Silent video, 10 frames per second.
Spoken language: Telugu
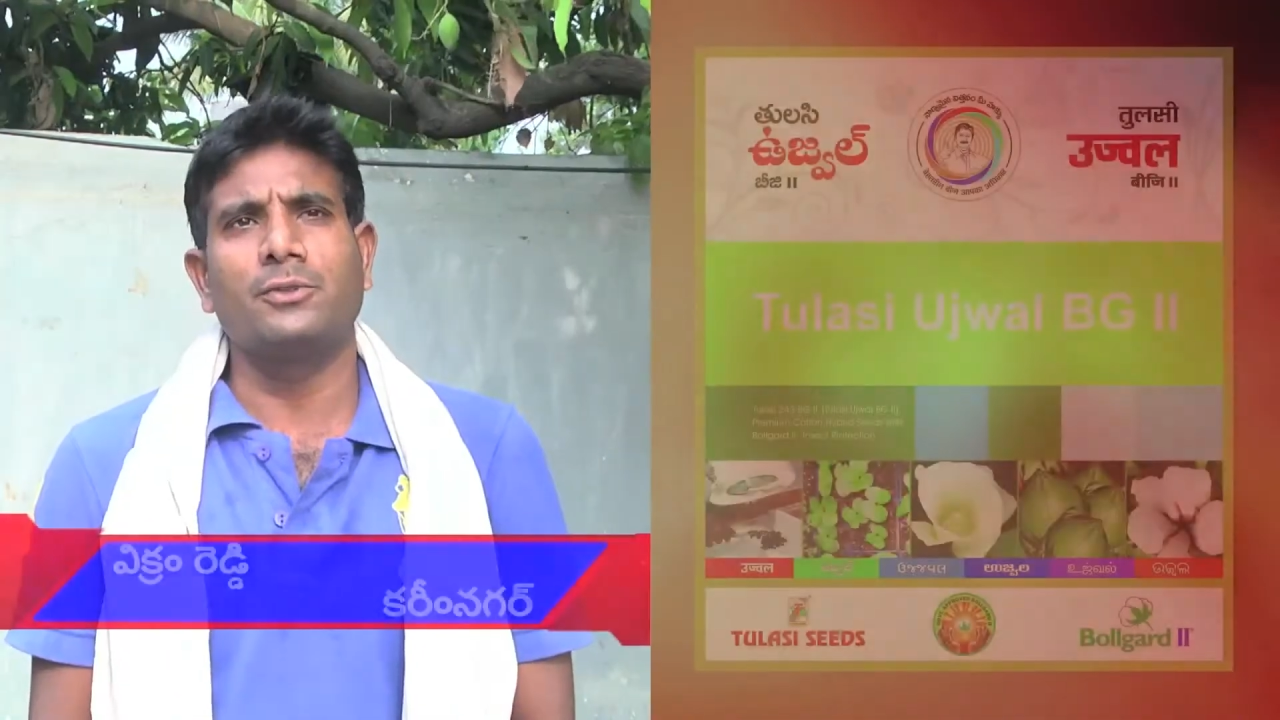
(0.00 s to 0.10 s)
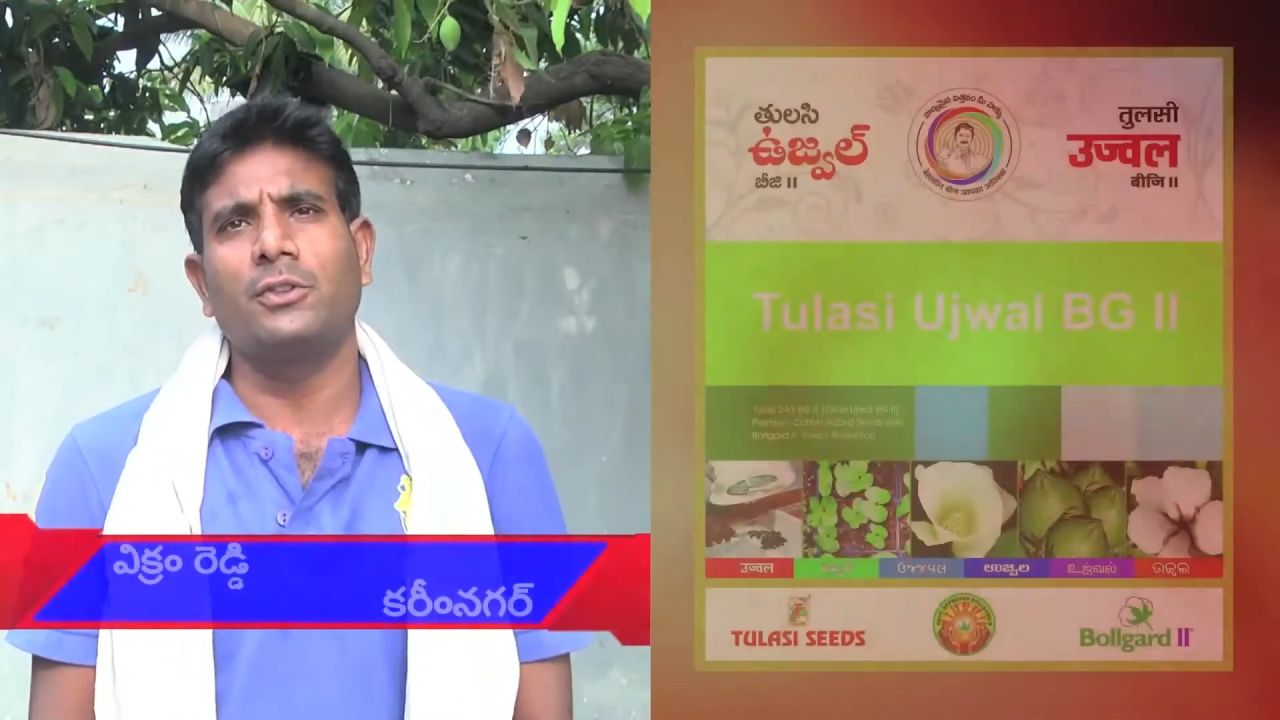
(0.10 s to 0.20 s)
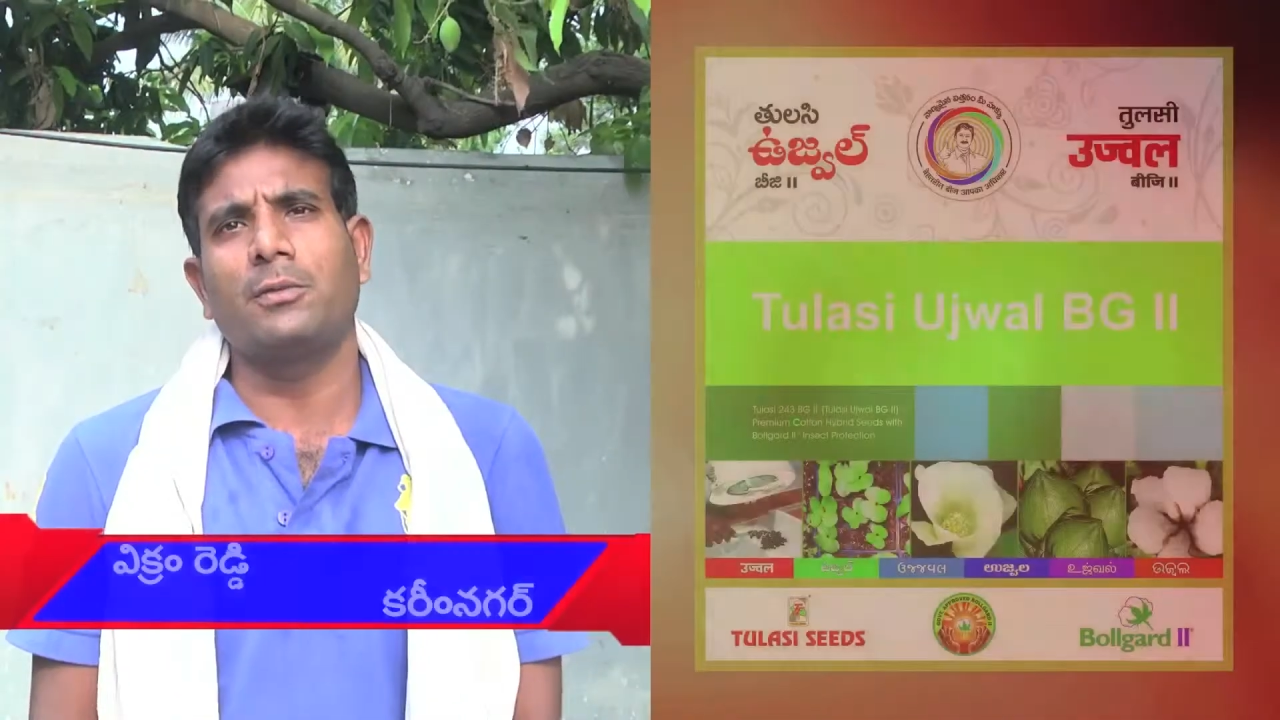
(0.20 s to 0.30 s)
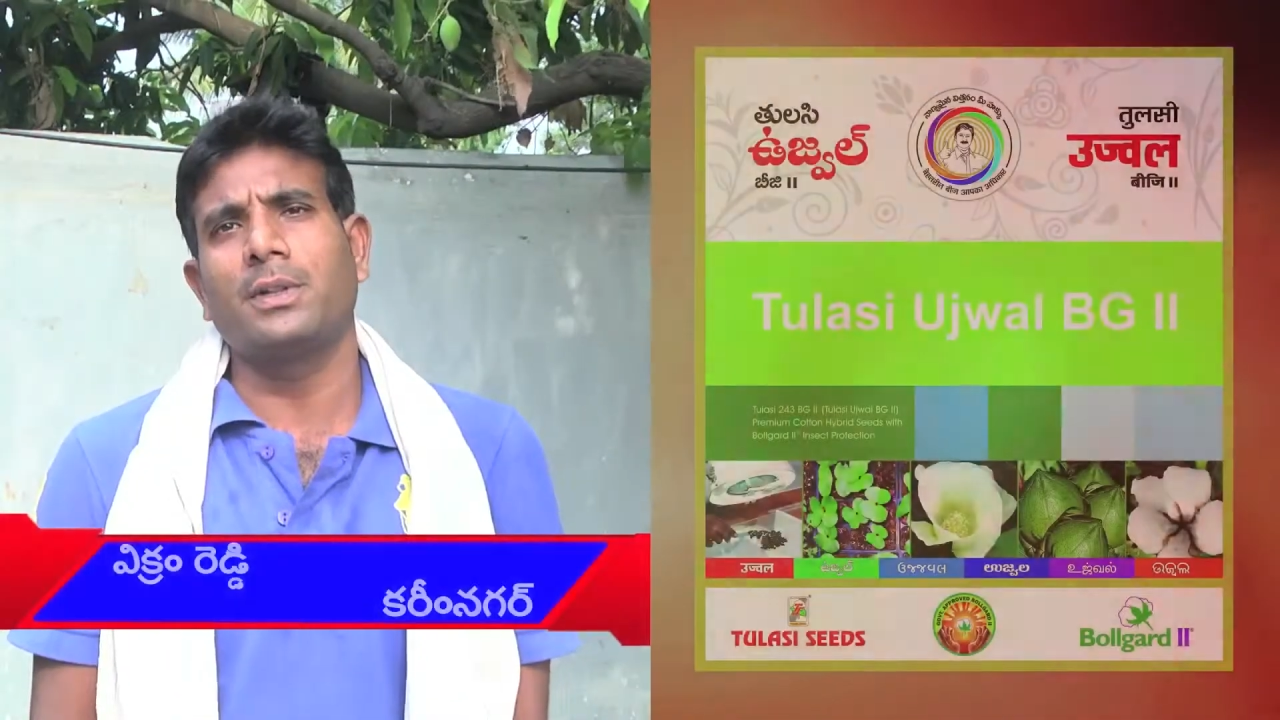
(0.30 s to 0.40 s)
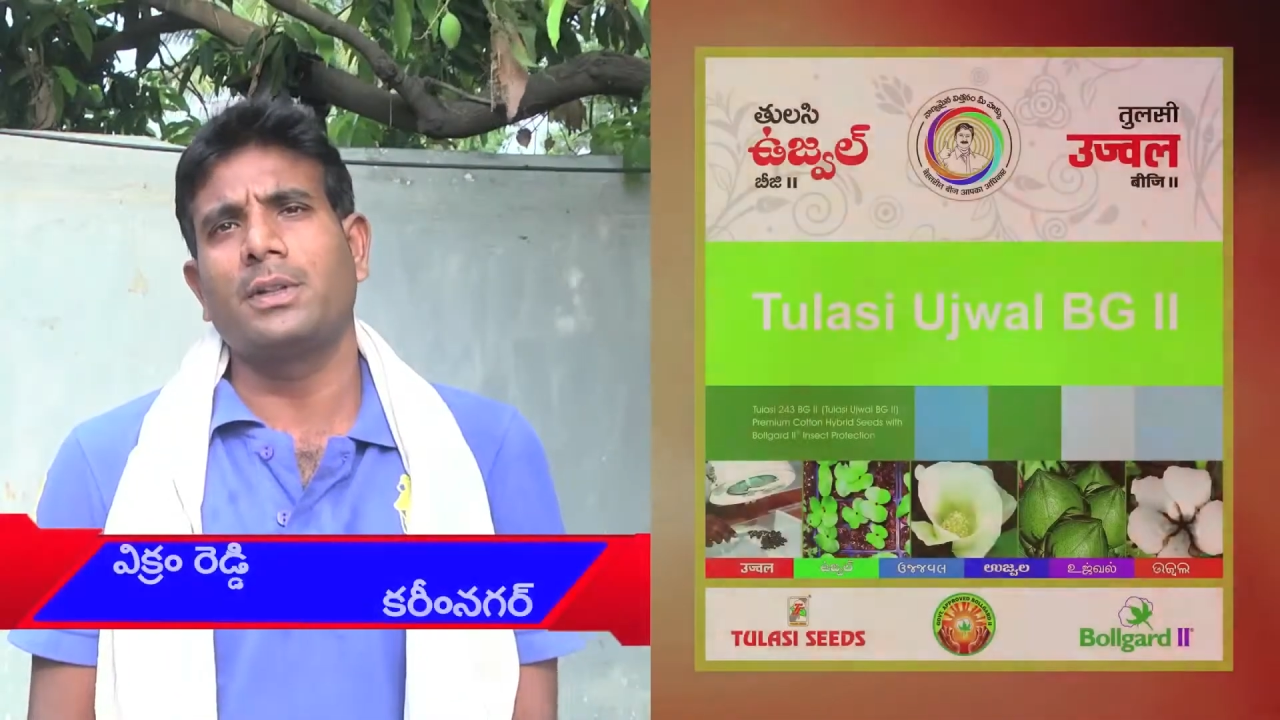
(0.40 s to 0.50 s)

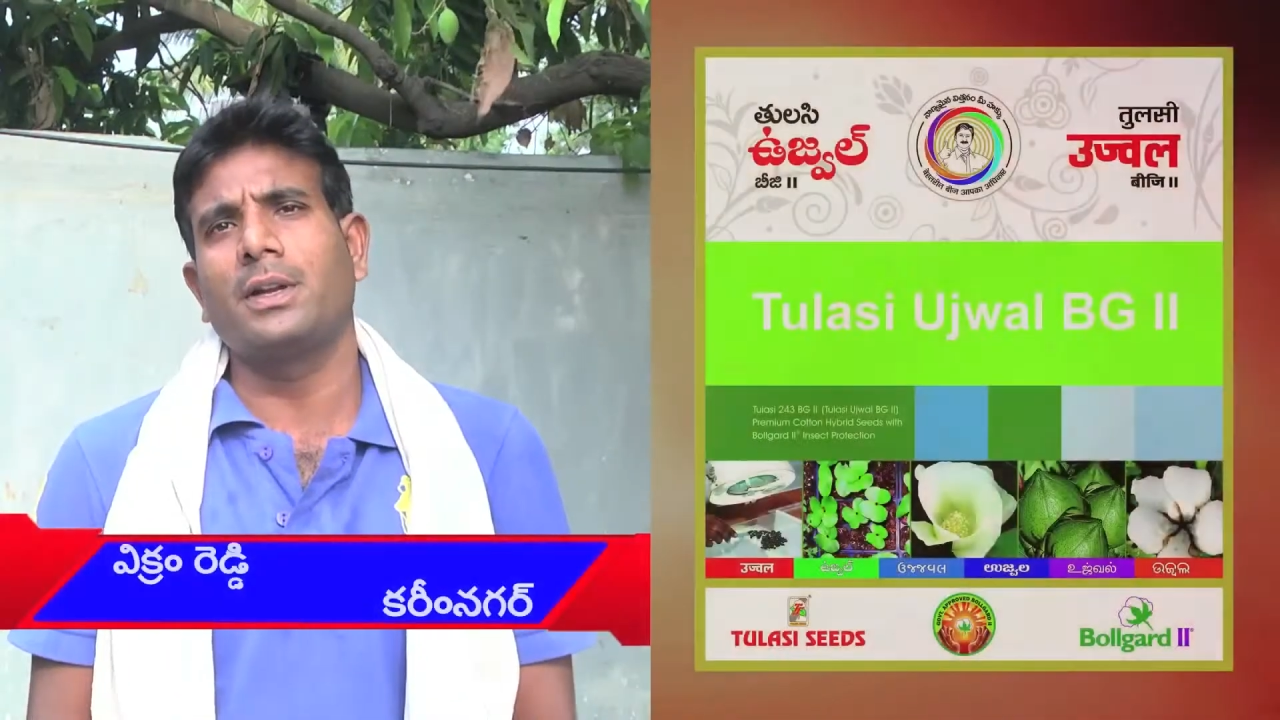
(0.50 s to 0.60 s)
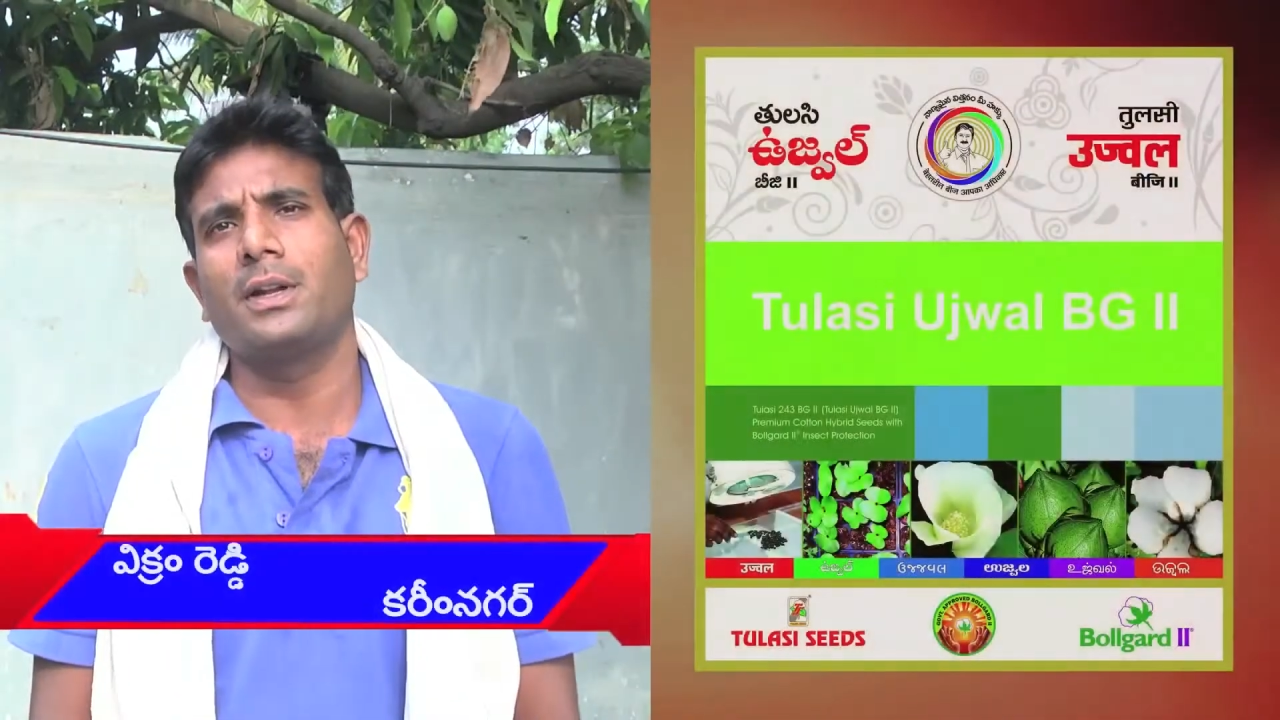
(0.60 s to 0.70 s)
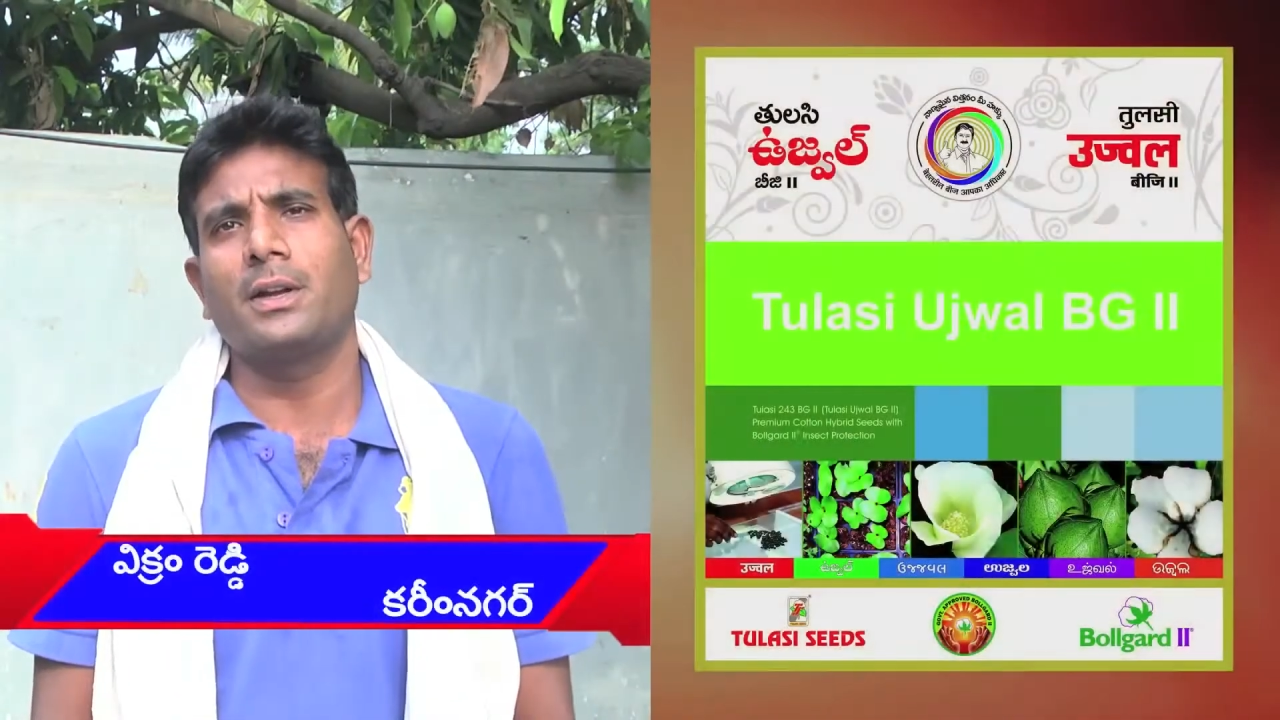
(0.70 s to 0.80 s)
ఉజ్వల రెండు